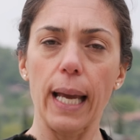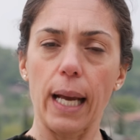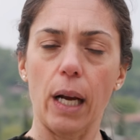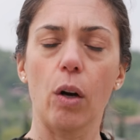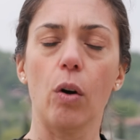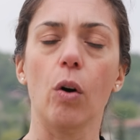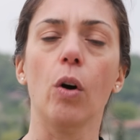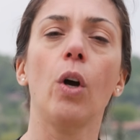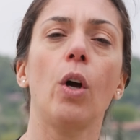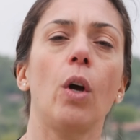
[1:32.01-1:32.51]

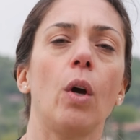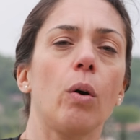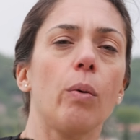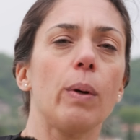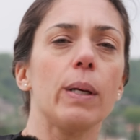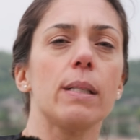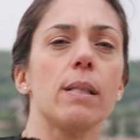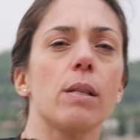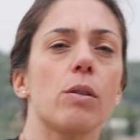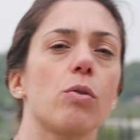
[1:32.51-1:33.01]
Ecco,
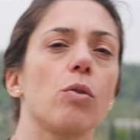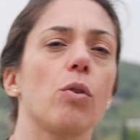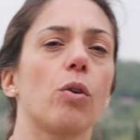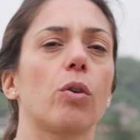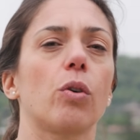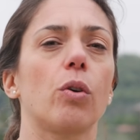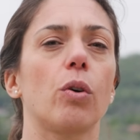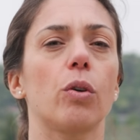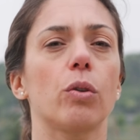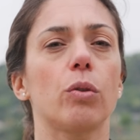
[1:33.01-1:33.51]
questi
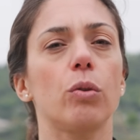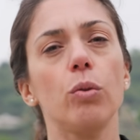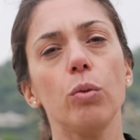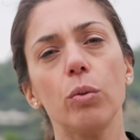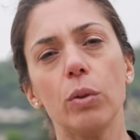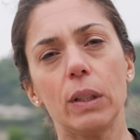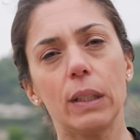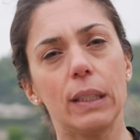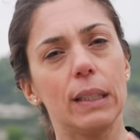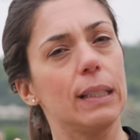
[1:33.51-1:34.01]
sono
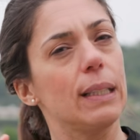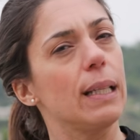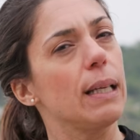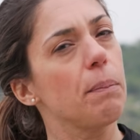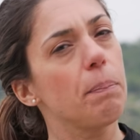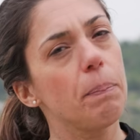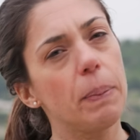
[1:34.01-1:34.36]
tutti dei